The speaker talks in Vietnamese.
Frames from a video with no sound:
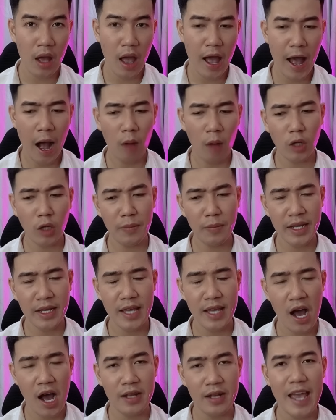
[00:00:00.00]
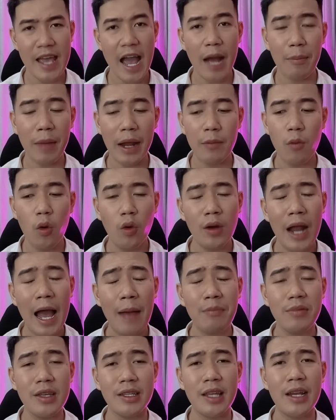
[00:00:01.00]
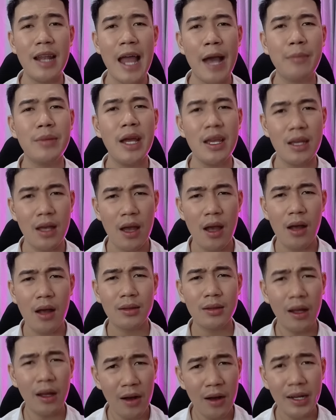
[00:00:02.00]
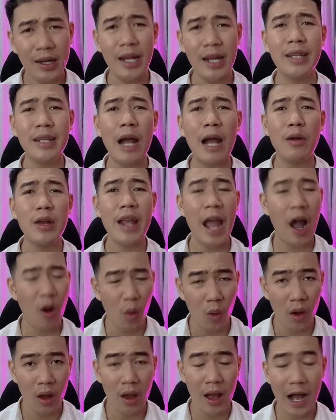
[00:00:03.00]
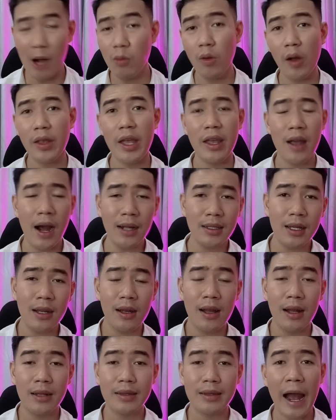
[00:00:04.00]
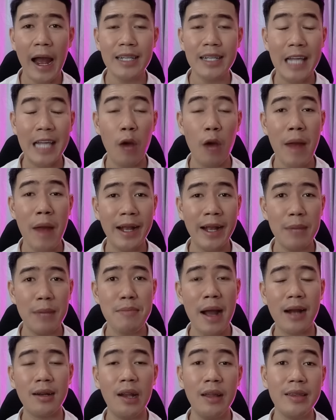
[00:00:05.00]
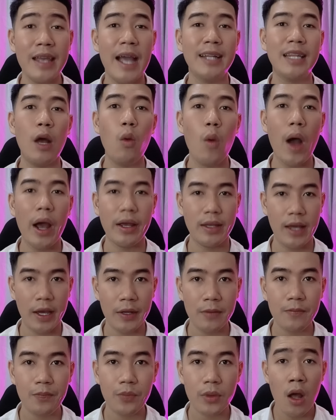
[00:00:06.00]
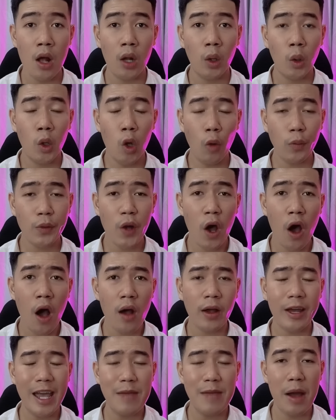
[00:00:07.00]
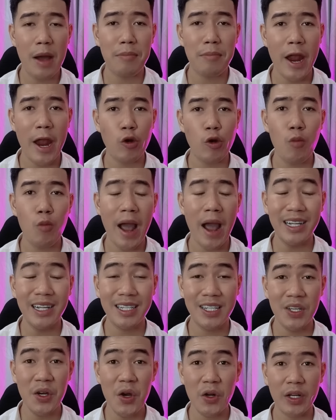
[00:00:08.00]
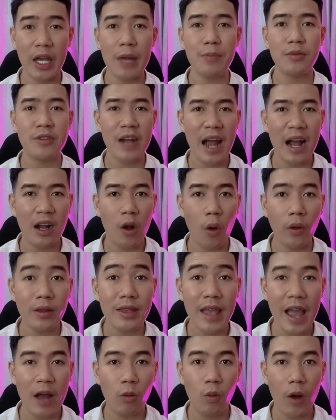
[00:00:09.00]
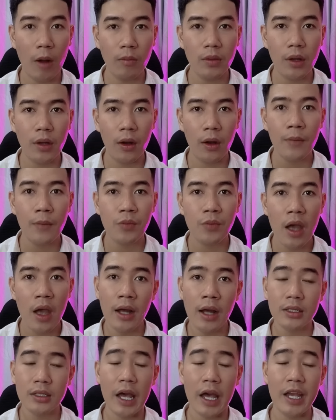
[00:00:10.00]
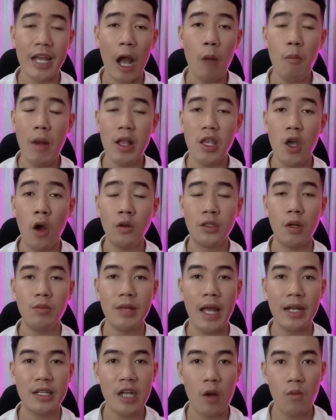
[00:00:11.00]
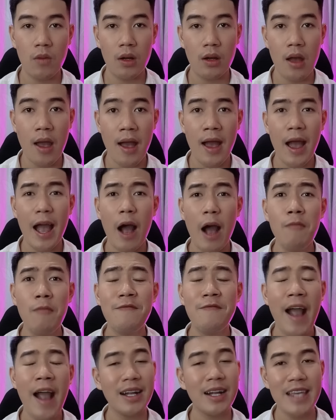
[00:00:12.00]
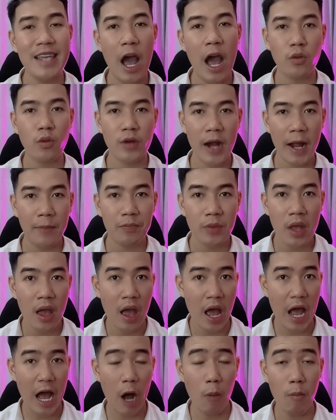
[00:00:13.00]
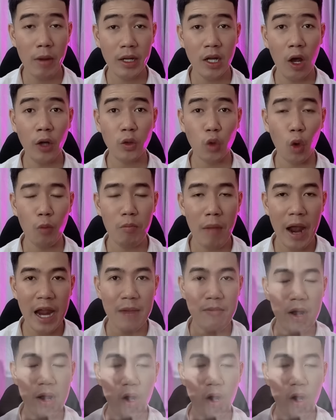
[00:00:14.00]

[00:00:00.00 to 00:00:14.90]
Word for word: ổng nói bây giờ nhà mày muốn làm gì thì làm đi thưa đi thì tao đi hầu không có gì hết á tại sao mang cái mặt lên nhà tao hoài vậy lúc đó khi mà mẹ của bạn chưa kịp ra khỏi nhà của ổng nữa thì ổng mới vô trong nhà trong á ổng vác dao ra ổng mới nói tụi bay mà